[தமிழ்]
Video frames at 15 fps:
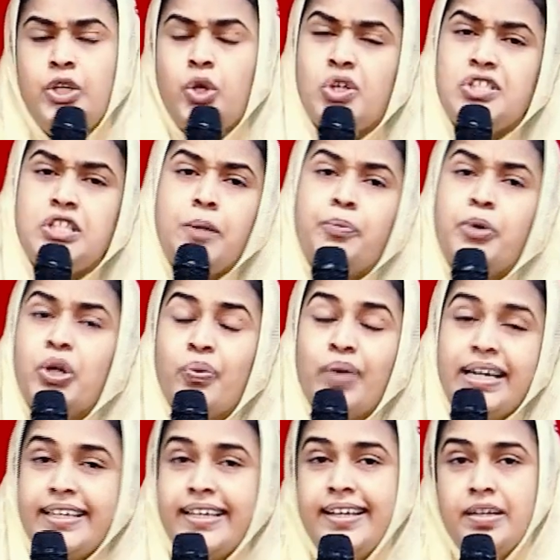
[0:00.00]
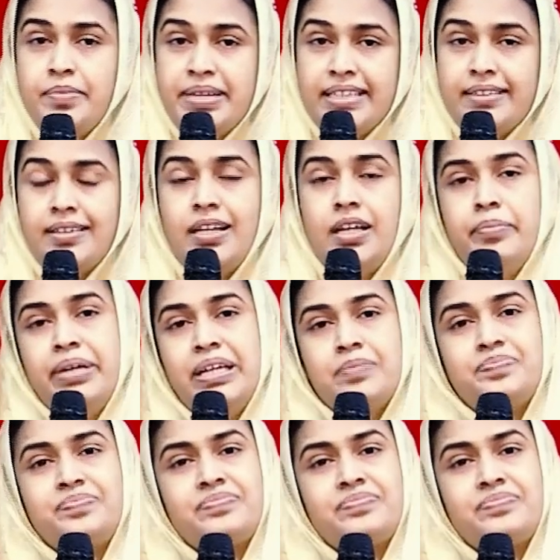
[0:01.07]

யோசிப்போட வாழ்க்கையை நம்ம எடுத்துக்கலாமே